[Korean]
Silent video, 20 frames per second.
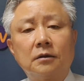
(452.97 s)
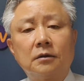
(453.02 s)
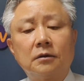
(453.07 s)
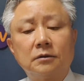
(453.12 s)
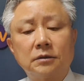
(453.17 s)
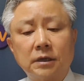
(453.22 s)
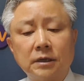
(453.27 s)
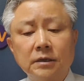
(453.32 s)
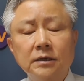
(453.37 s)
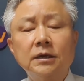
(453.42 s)

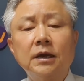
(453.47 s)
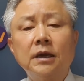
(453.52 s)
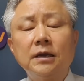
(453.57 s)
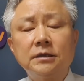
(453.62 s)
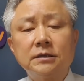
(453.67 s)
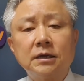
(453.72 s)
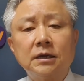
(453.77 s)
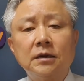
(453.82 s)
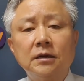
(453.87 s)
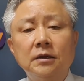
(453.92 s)
자, 이게
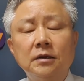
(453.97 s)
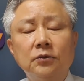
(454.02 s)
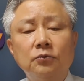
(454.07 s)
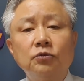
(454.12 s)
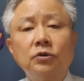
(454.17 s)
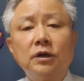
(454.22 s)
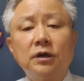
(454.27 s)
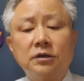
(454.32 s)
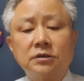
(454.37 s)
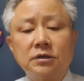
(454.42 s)
이제
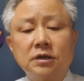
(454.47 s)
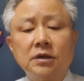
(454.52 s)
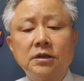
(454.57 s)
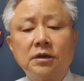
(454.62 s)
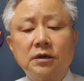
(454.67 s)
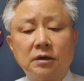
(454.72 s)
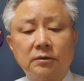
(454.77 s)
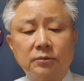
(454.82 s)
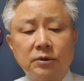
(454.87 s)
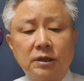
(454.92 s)
눈에
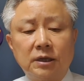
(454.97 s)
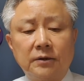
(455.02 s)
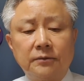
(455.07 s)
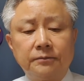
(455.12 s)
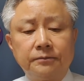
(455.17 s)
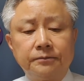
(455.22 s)
거슬렸던 겁니다.